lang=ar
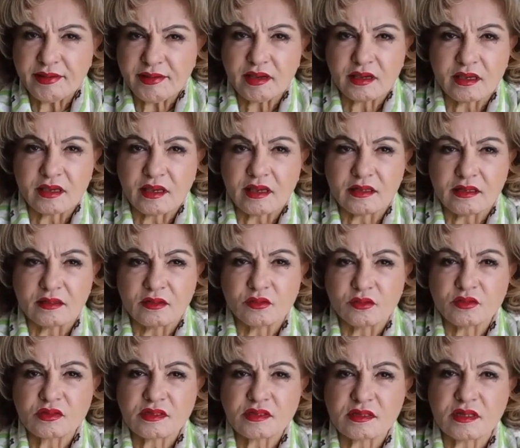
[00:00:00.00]
هيك يعني
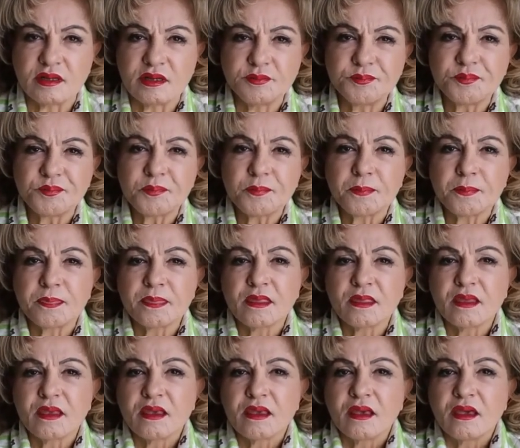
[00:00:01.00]
القصه
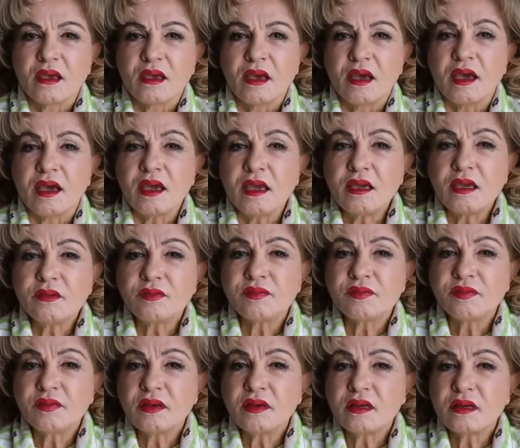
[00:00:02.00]
ايه
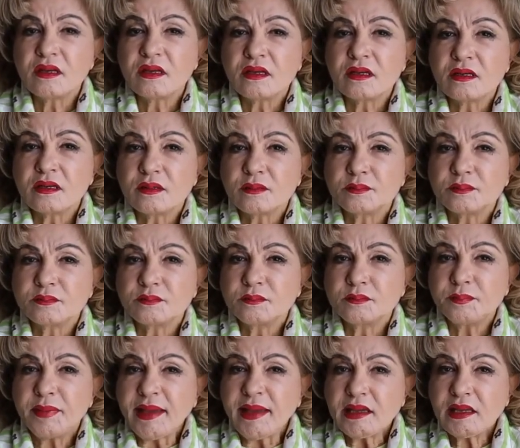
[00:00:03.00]

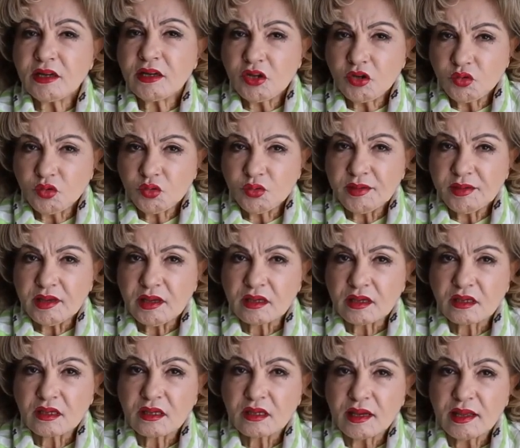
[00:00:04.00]
فمبين انه
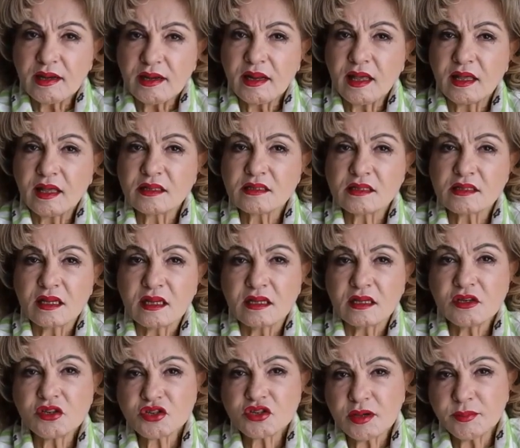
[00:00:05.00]
هيك هلا اذا
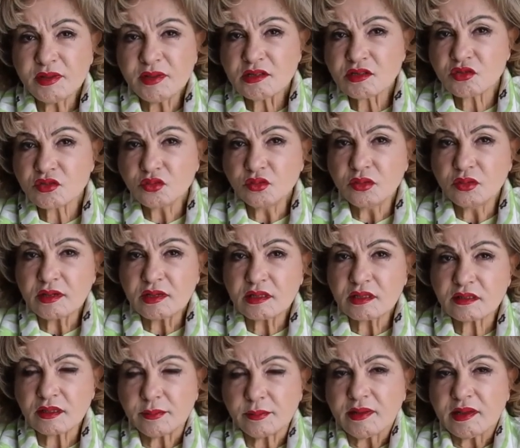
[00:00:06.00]
اجى
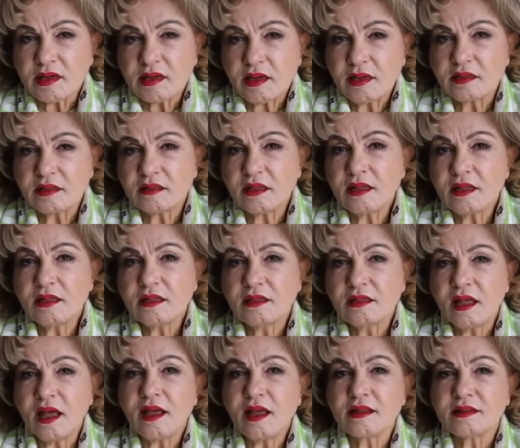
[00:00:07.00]
منصوري طبعا رح
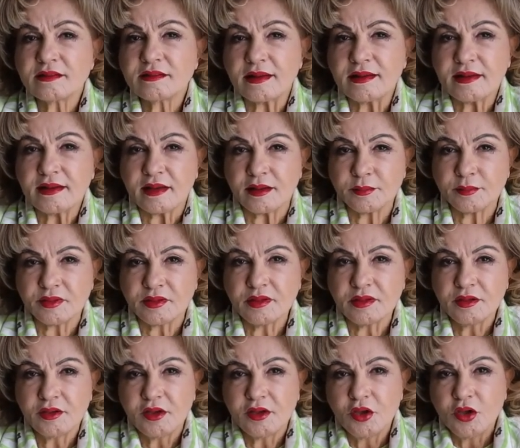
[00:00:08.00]
يضل لاقط اللعبه
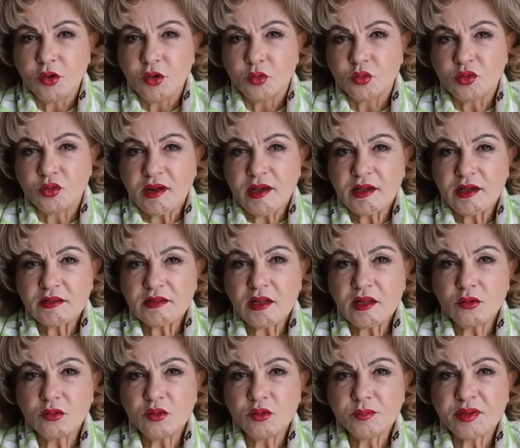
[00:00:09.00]
وراح
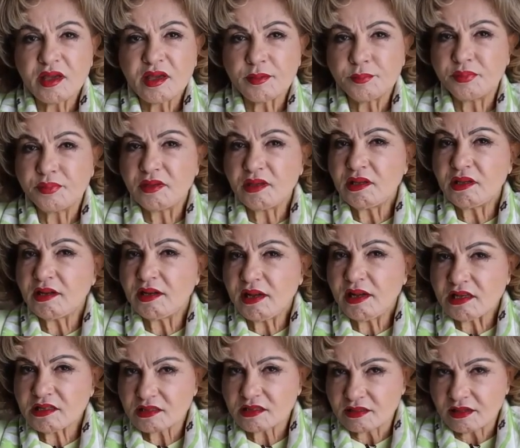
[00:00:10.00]
يضلوا مخبيين
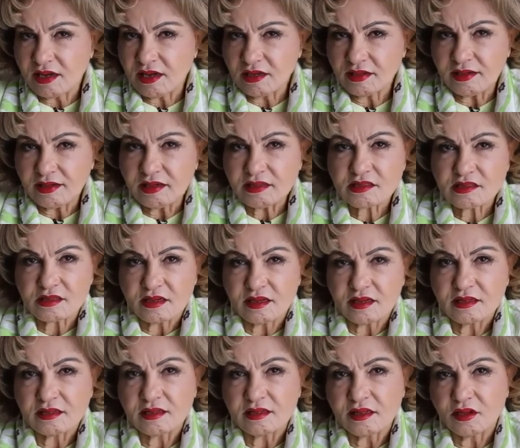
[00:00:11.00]
الاسرار اللي
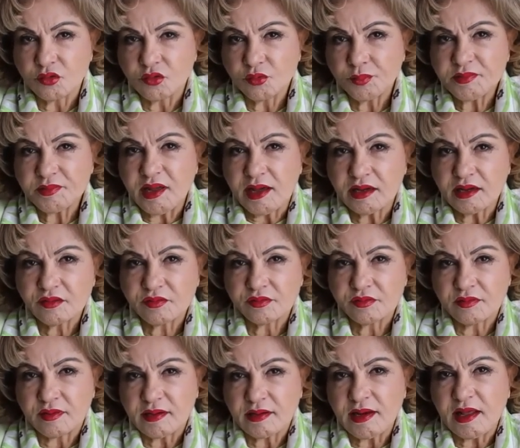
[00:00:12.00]
صارت لانه
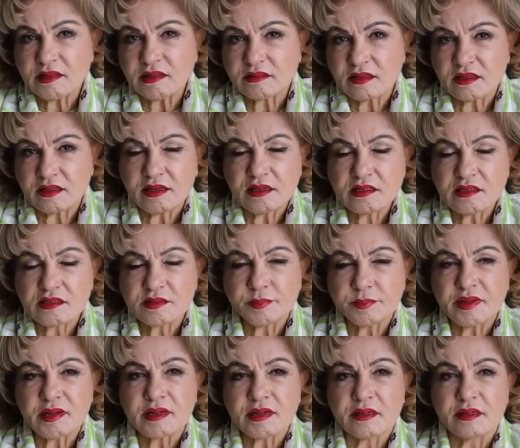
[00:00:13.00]
بتعرف علاقه الرئيس
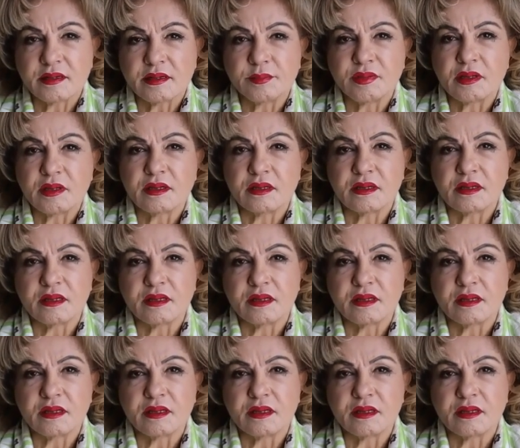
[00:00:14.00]
بري ب